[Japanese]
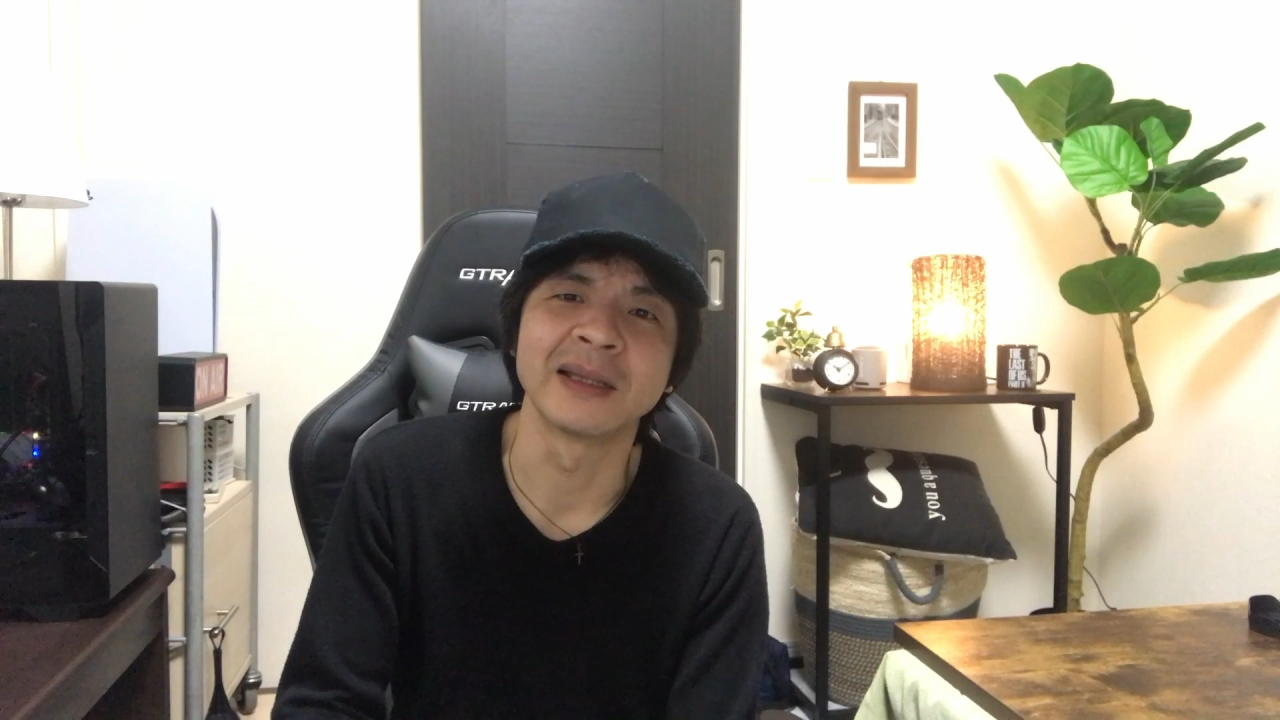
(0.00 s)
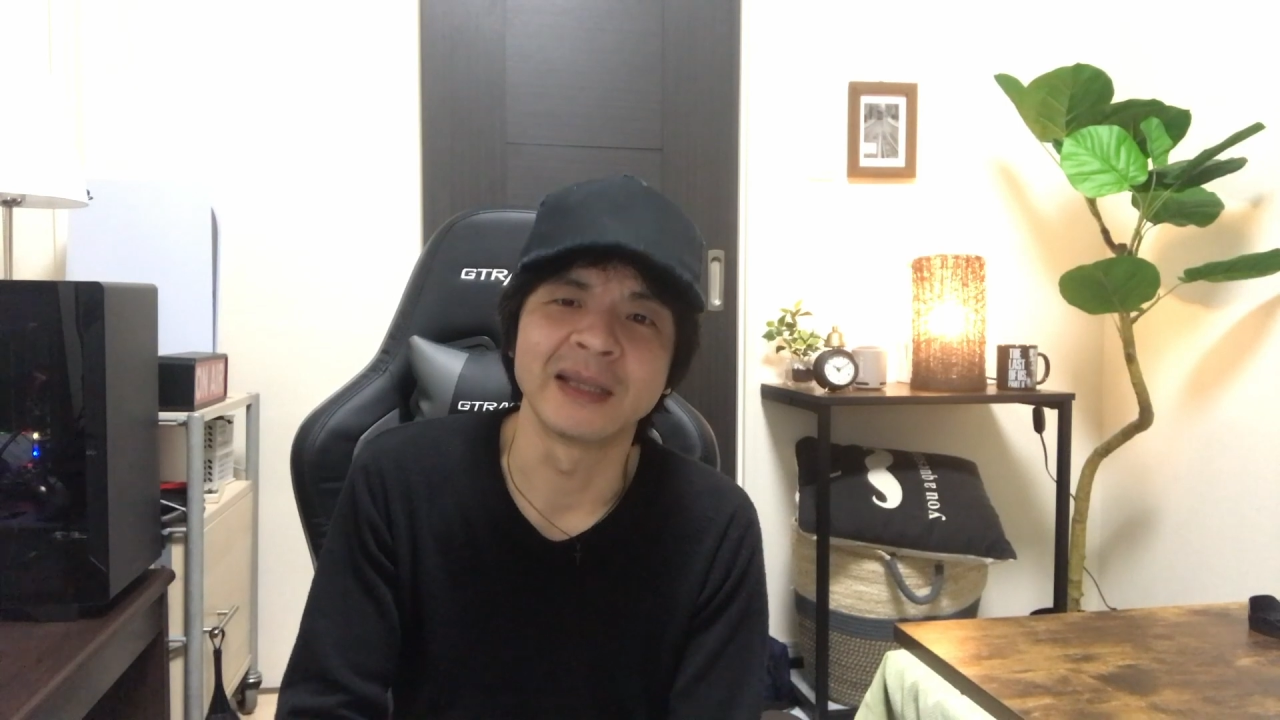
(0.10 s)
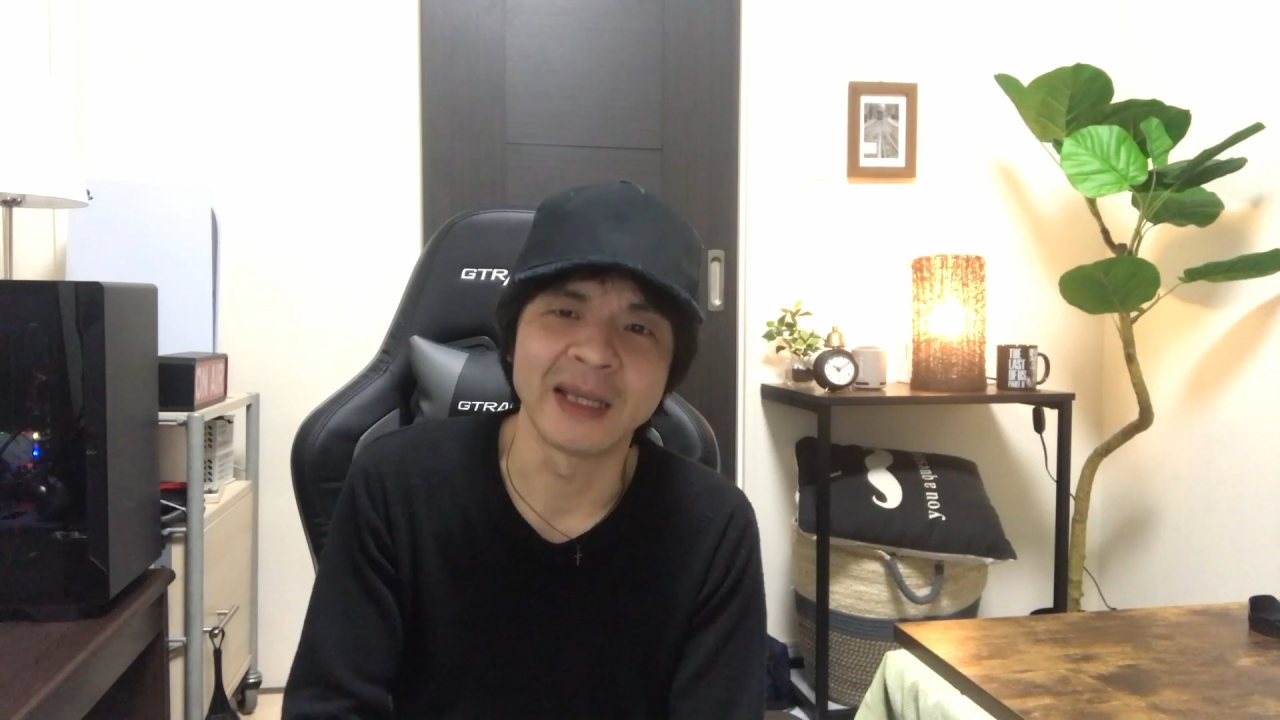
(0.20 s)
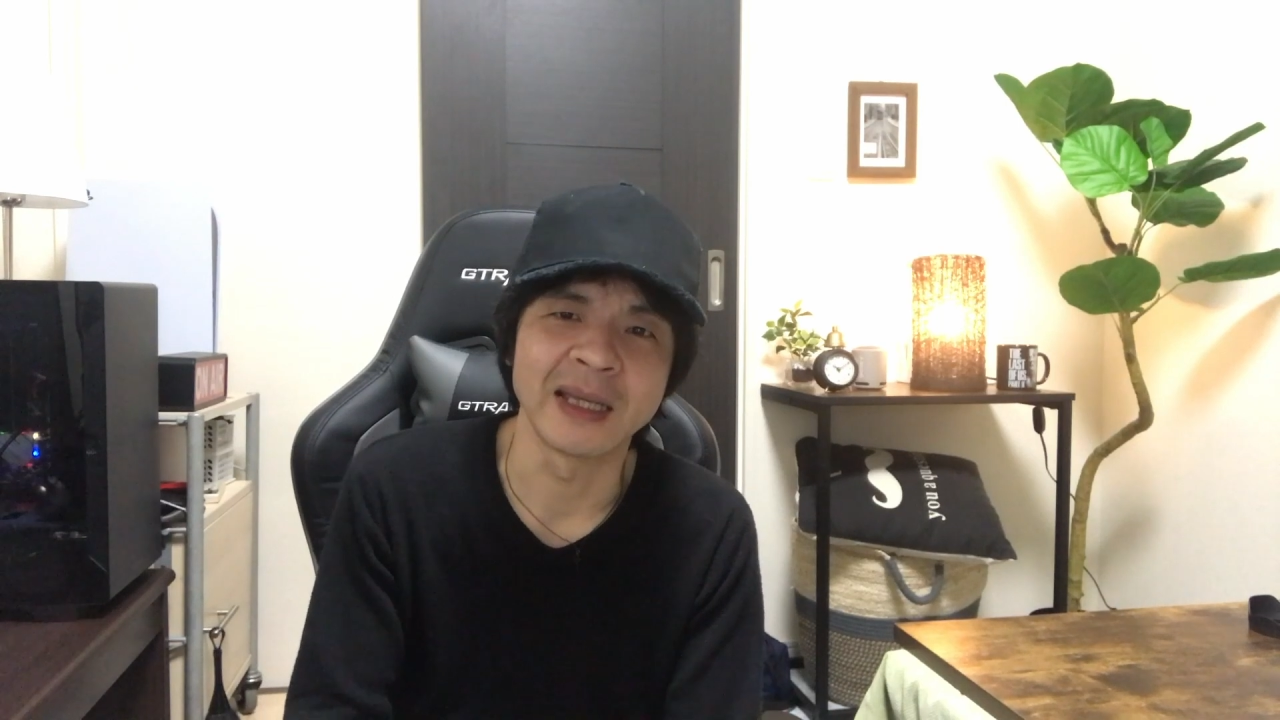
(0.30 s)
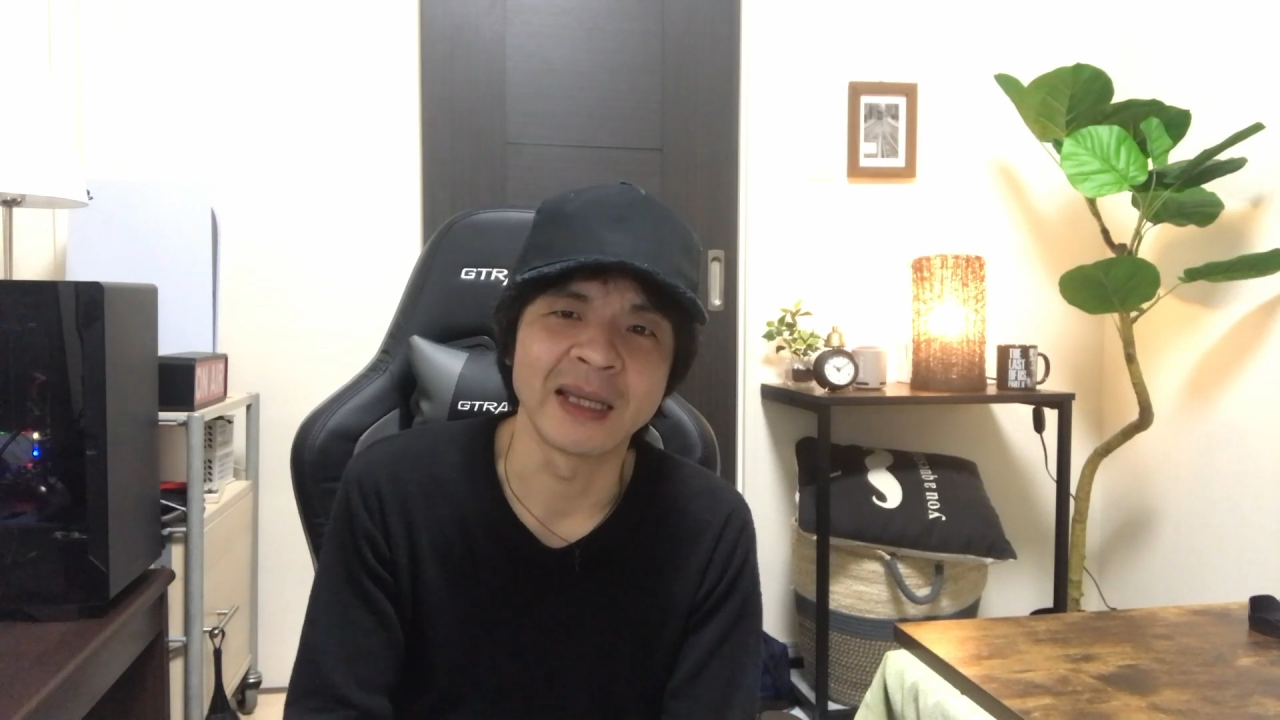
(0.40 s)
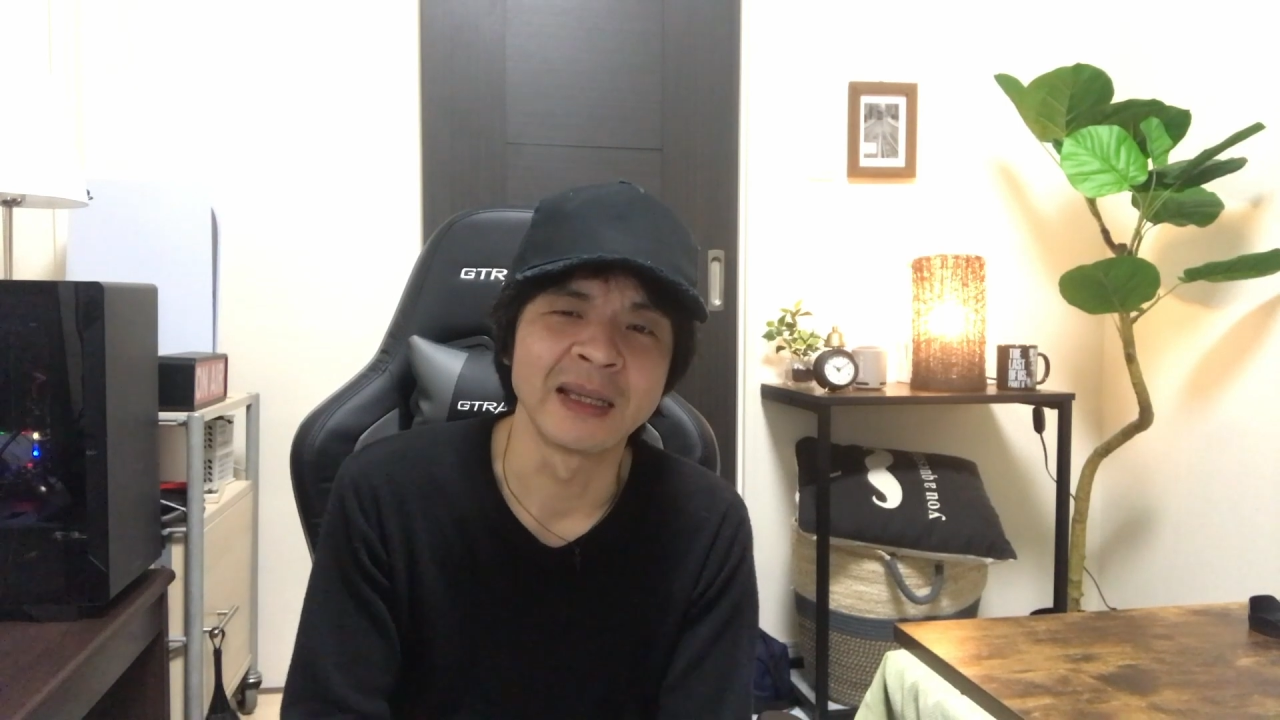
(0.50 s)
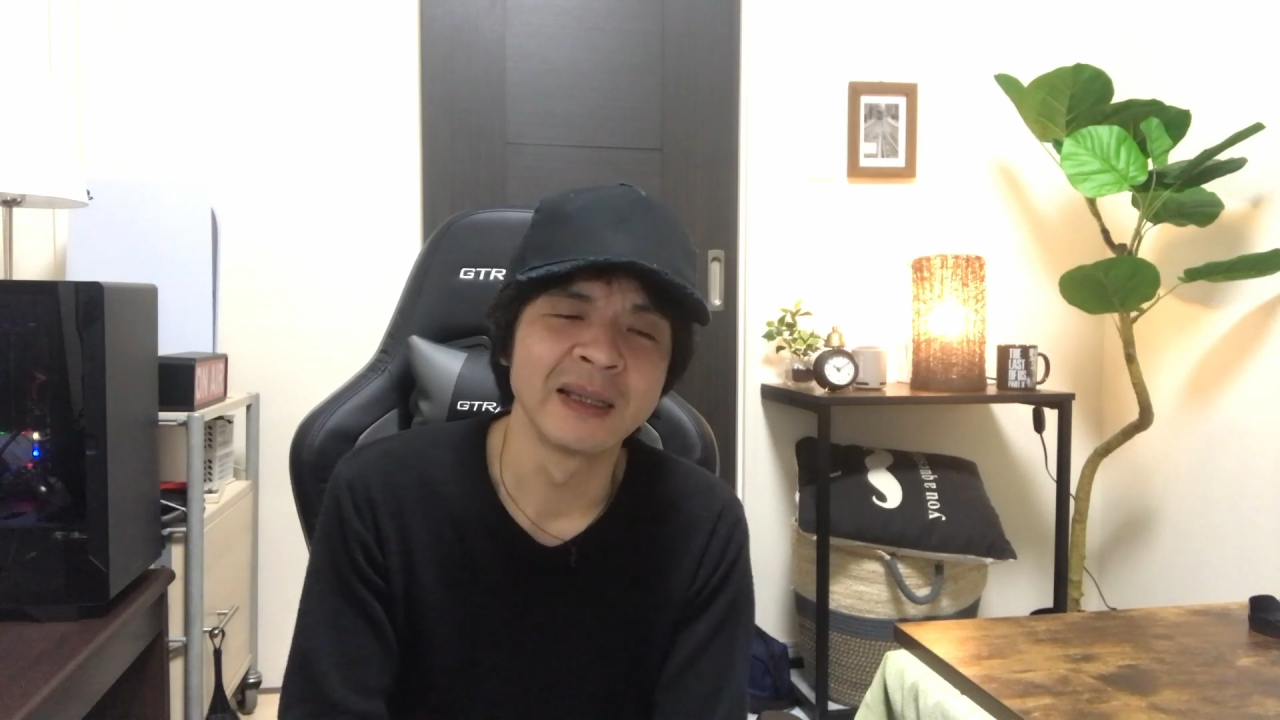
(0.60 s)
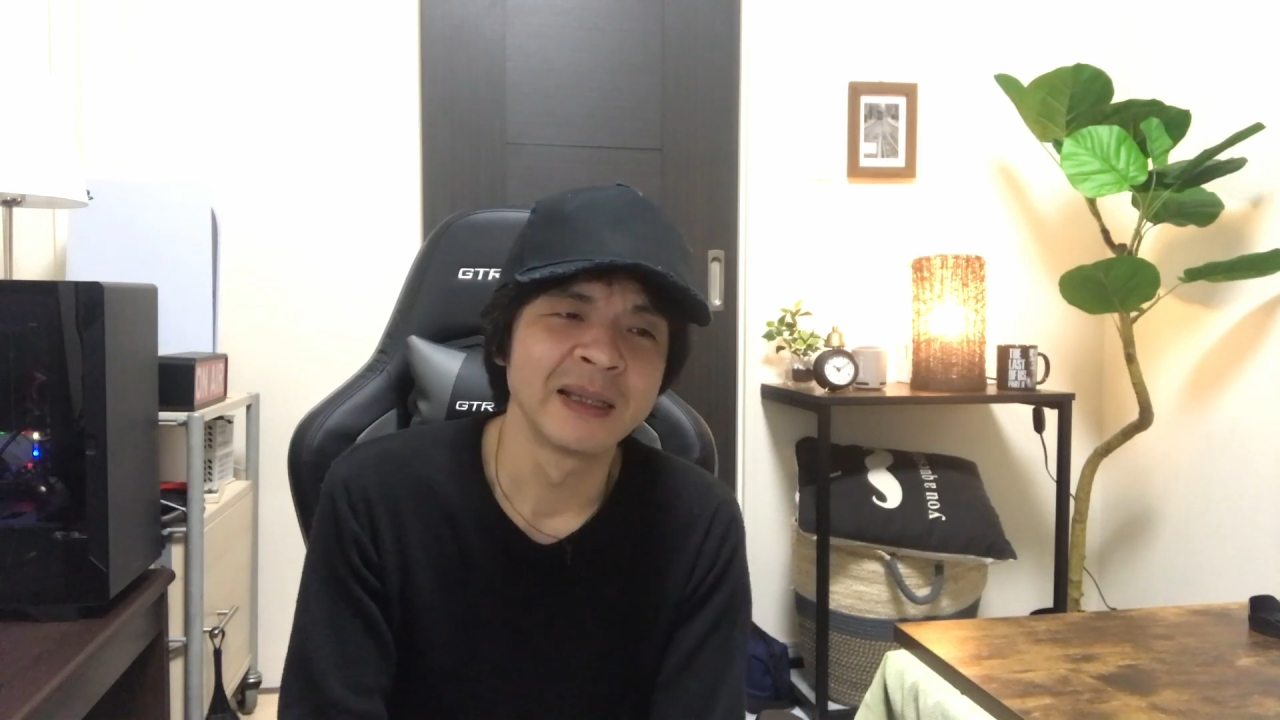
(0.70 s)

んで